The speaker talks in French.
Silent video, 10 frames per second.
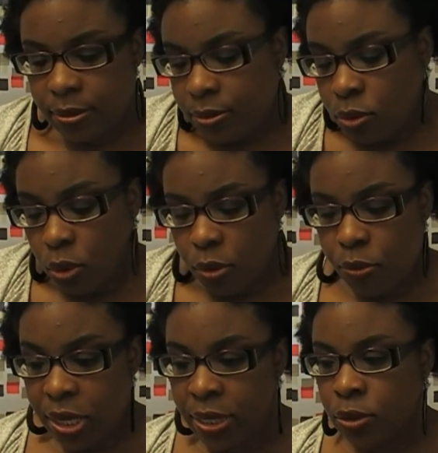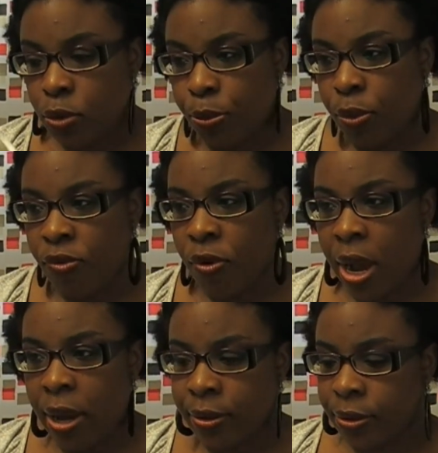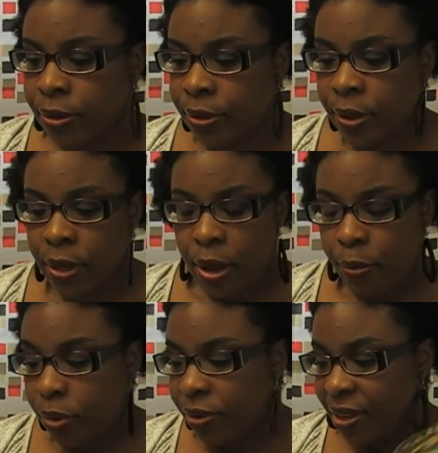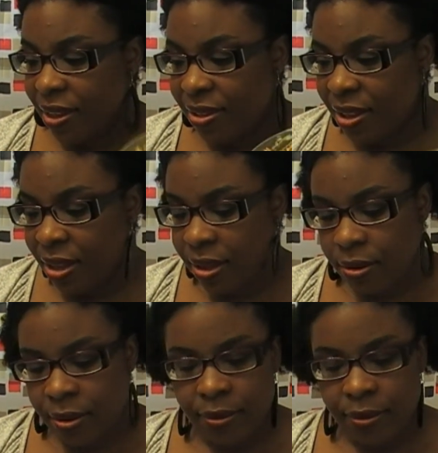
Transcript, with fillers: selon moi, son pouvoir protéiné